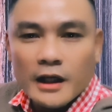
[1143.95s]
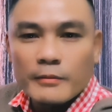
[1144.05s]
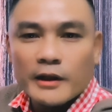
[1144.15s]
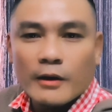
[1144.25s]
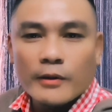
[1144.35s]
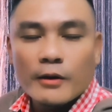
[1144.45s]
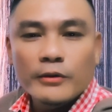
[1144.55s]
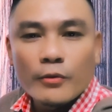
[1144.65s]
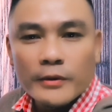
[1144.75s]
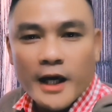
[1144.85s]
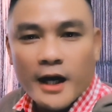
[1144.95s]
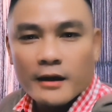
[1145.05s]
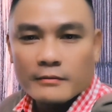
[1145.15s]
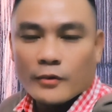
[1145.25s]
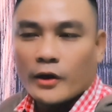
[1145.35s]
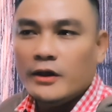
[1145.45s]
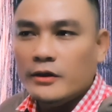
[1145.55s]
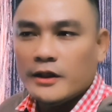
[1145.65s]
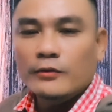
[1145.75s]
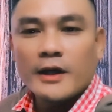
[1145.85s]
này mình đọc không đúng nha. Mọi
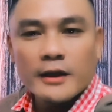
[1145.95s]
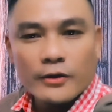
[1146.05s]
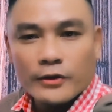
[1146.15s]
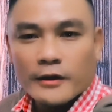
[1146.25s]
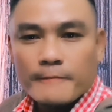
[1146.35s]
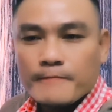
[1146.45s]
người đều thế thôi.